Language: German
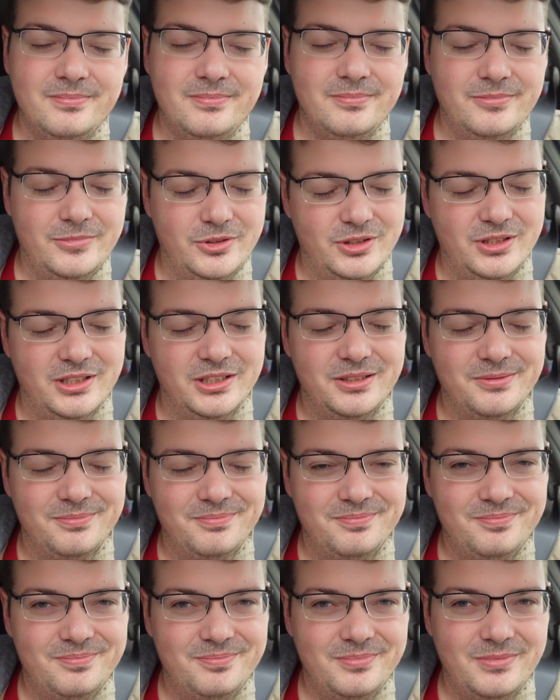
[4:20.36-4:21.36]
wirklich,
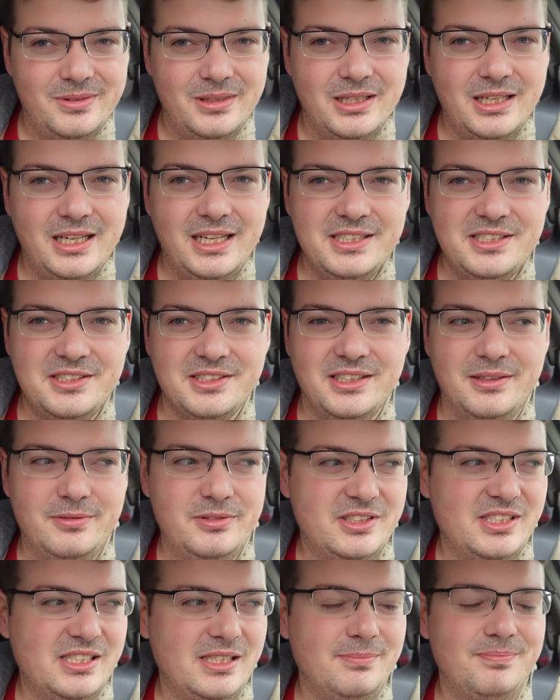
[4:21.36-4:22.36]
reißt das
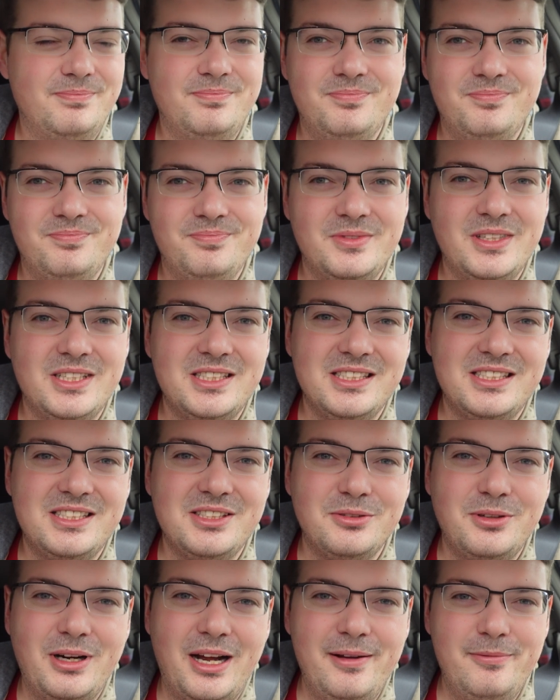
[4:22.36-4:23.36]
einfach zusammen. Das ist
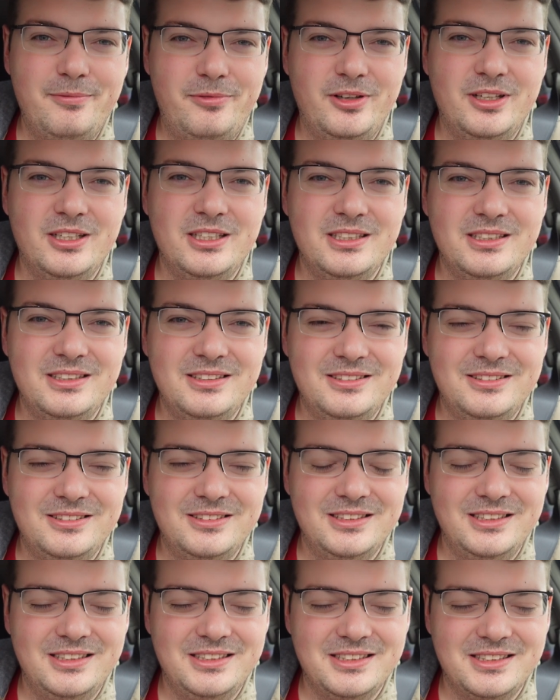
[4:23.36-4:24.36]
so einfach
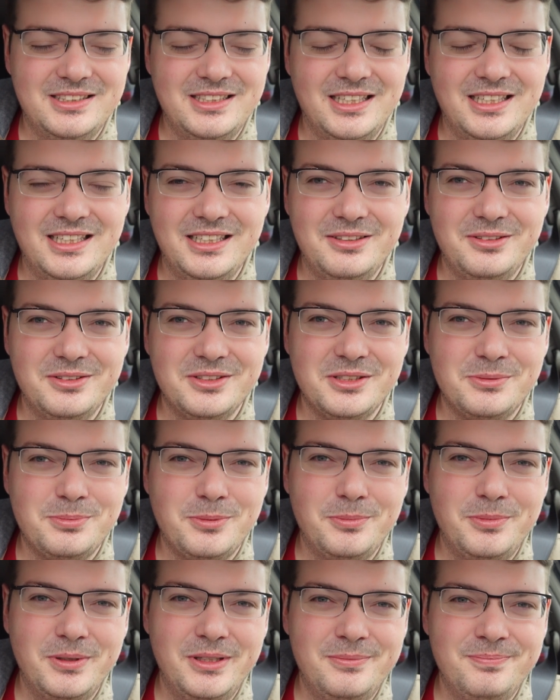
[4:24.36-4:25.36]
und das ist gar kein großes
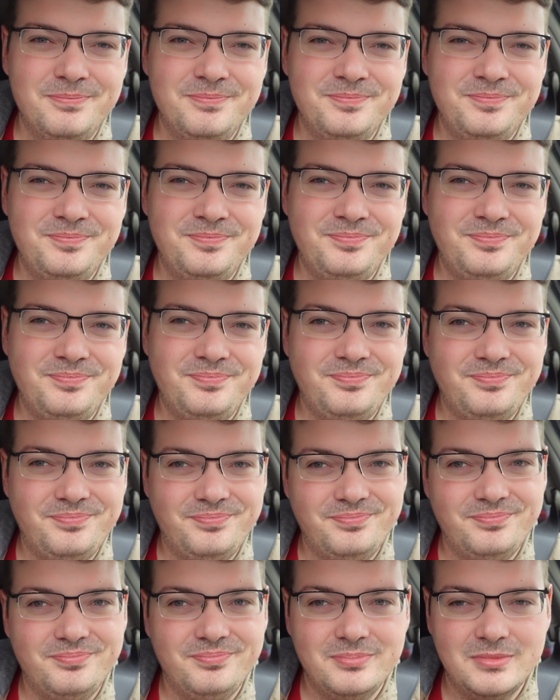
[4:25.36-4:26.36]
Problem.
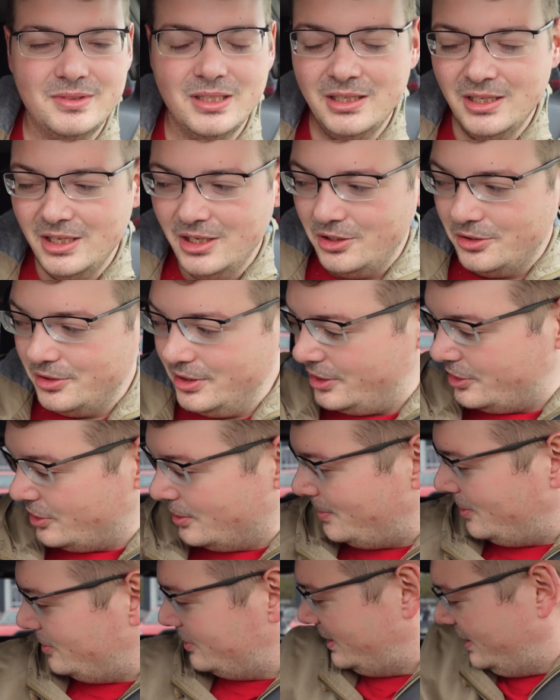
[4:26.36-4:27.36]
Und ich komme auch